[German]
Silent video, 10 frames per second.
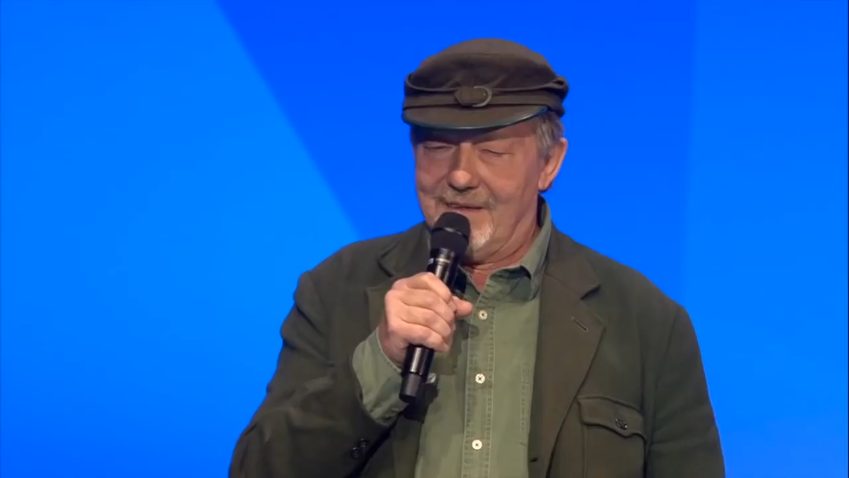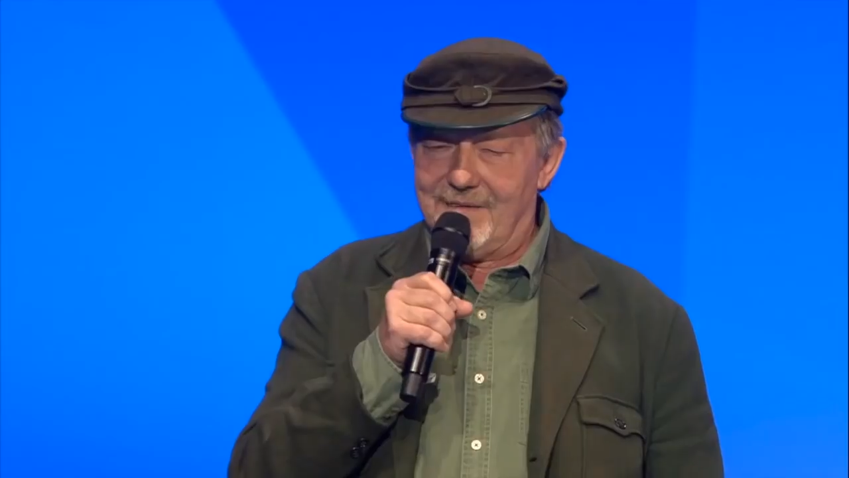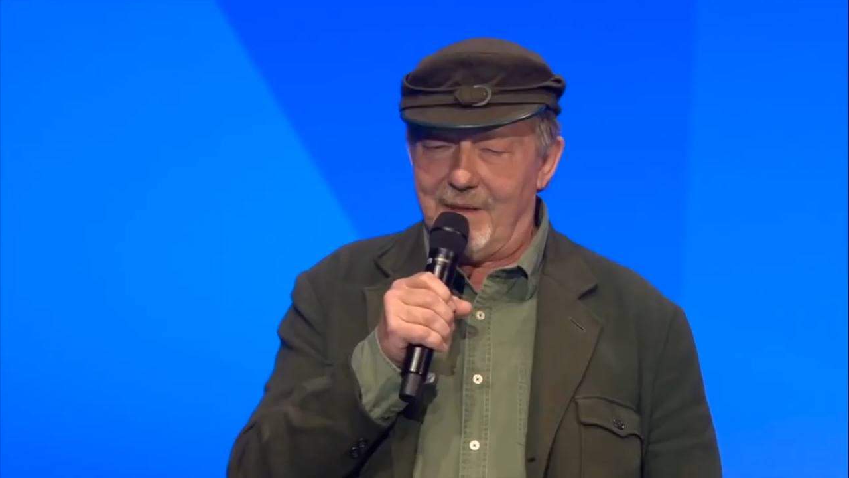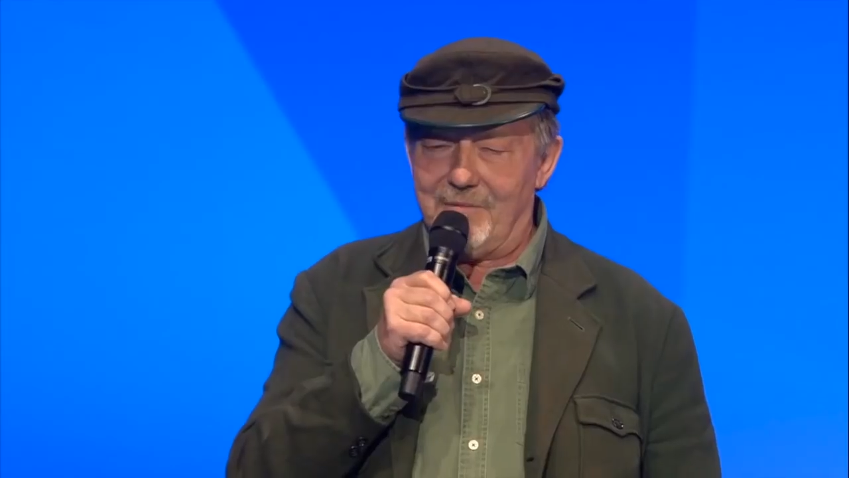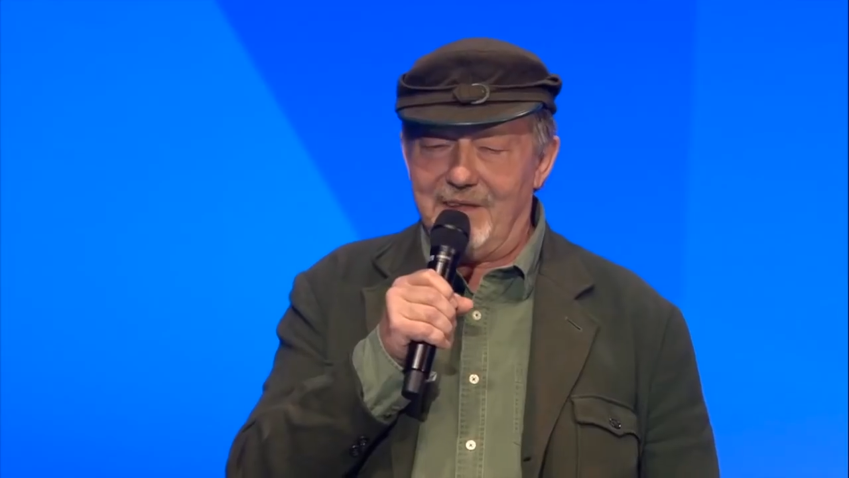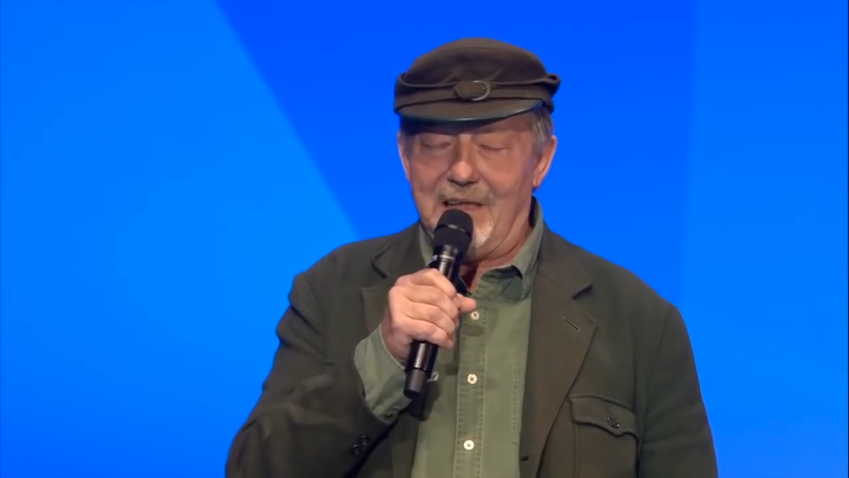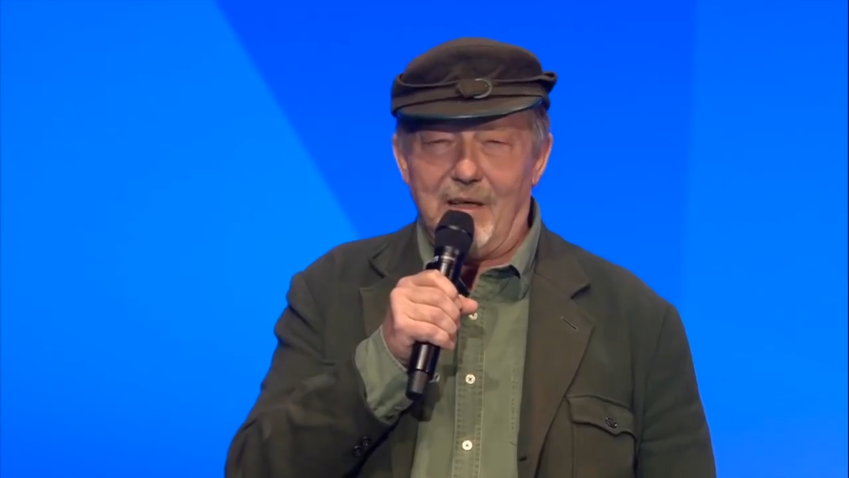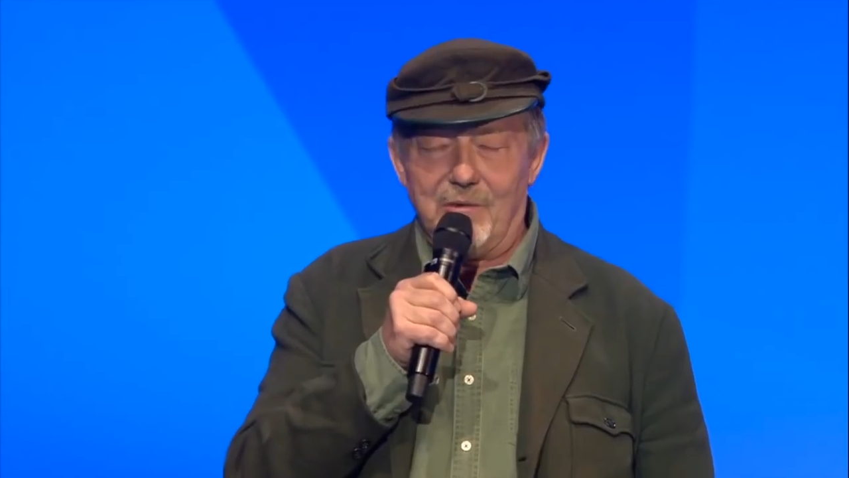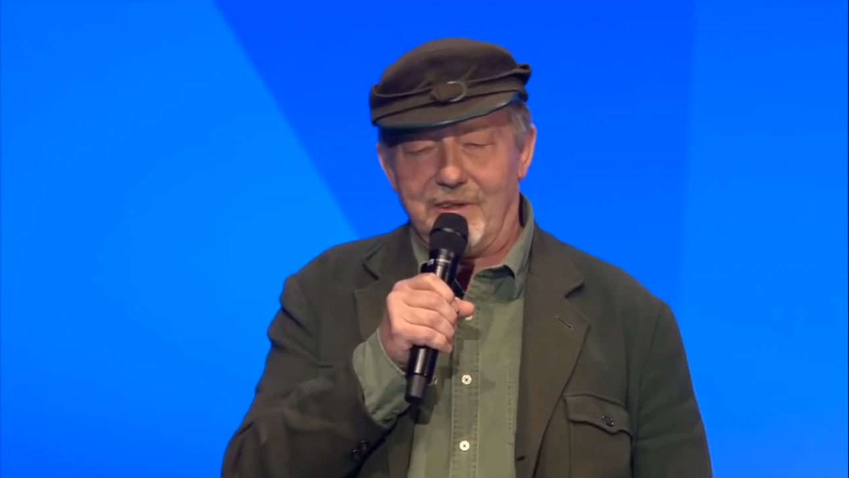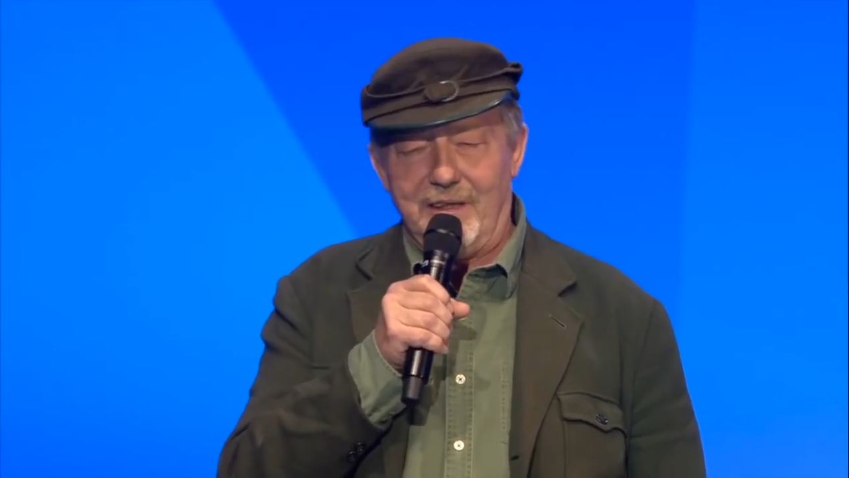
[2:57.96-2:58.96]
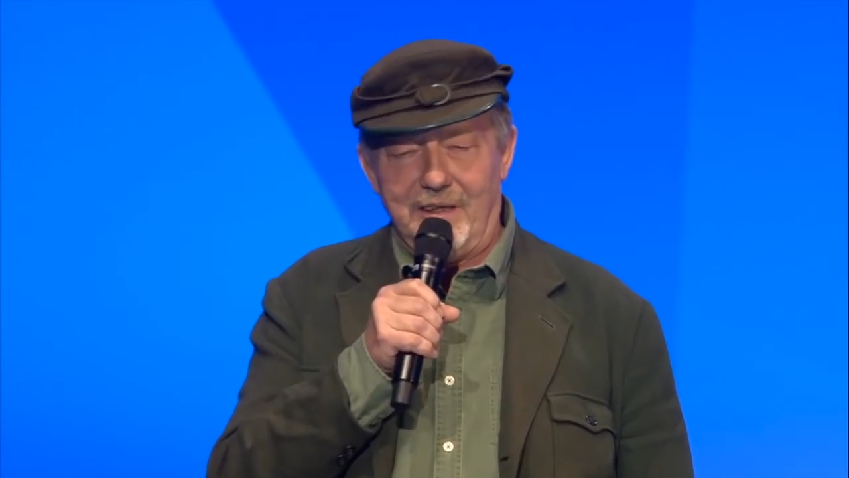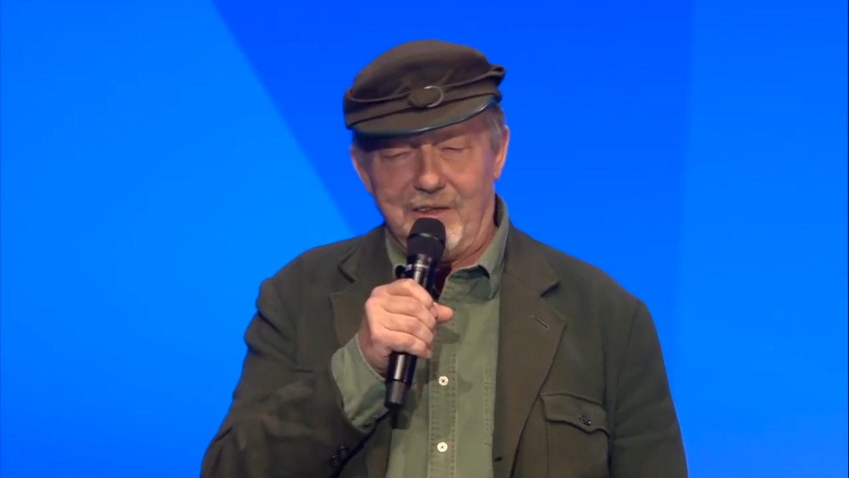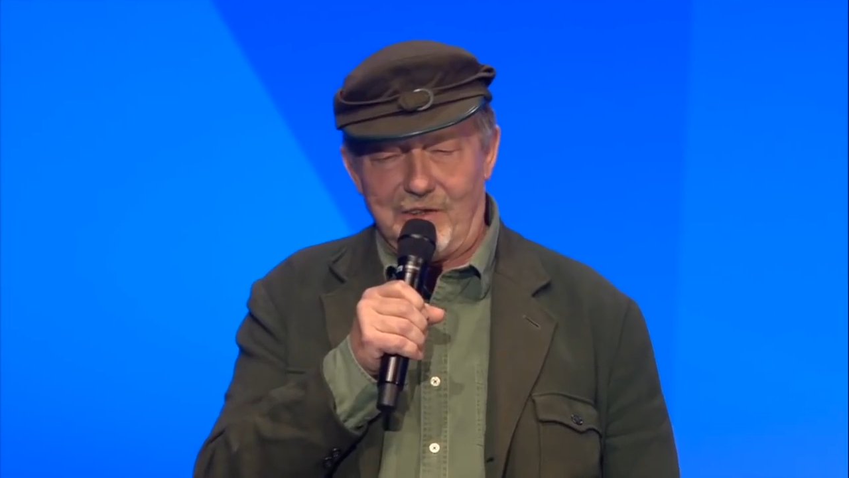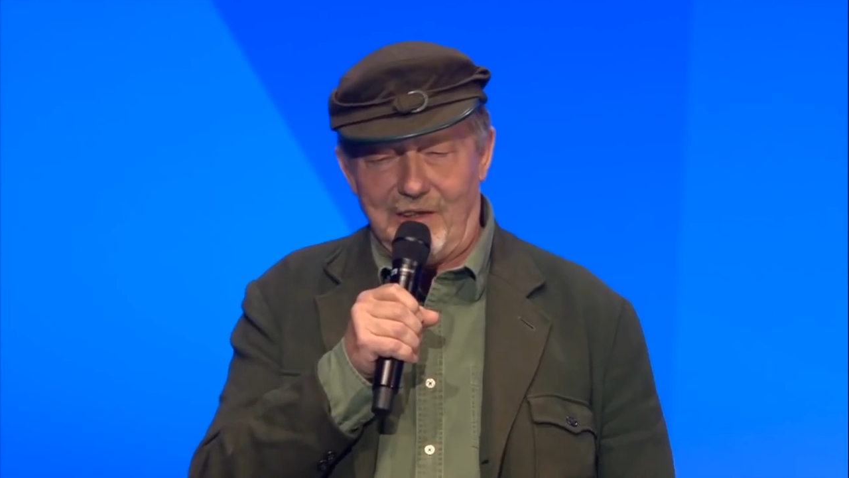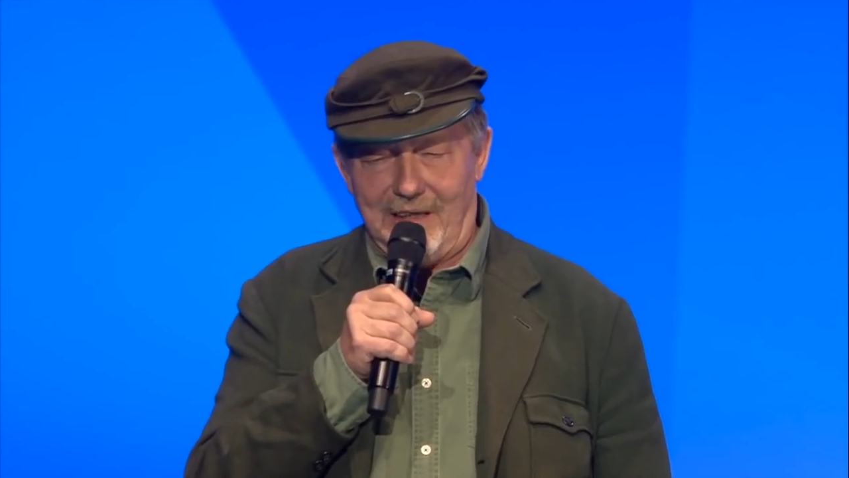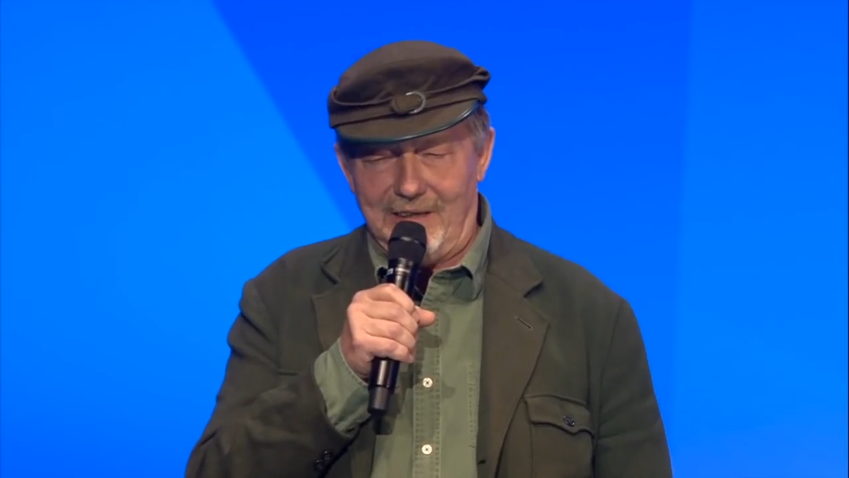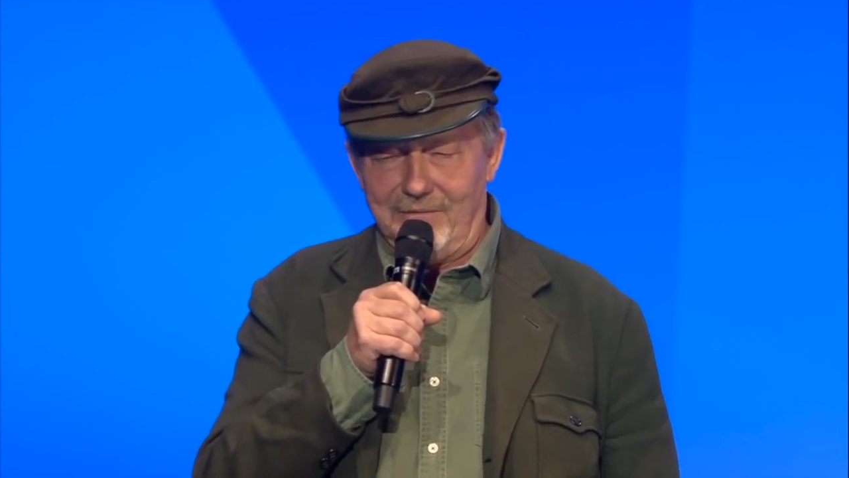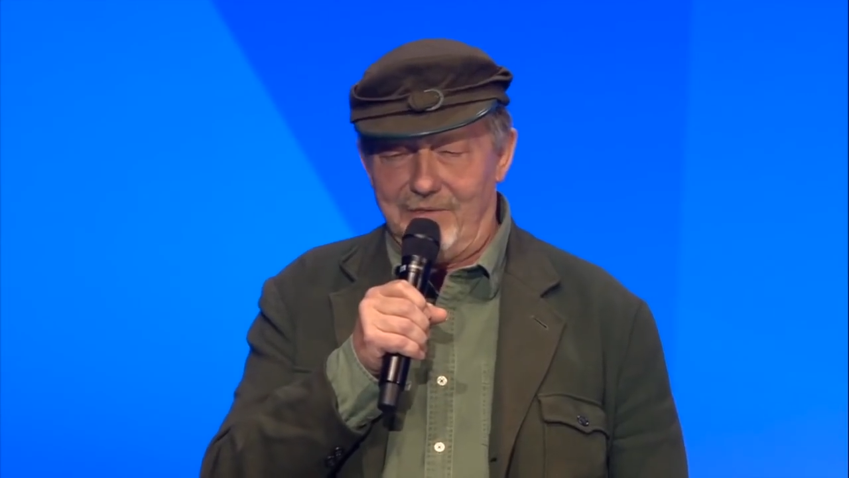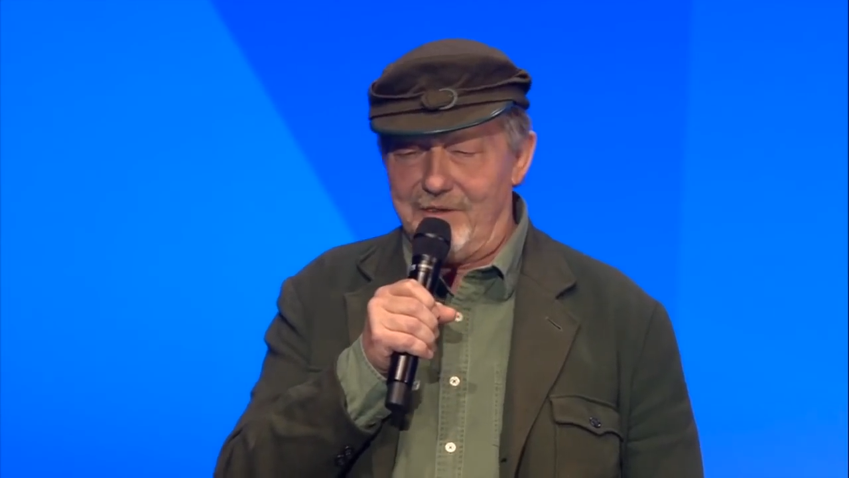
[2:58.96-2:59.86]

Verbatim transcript: Selbst wenn hier Außerirdische landen,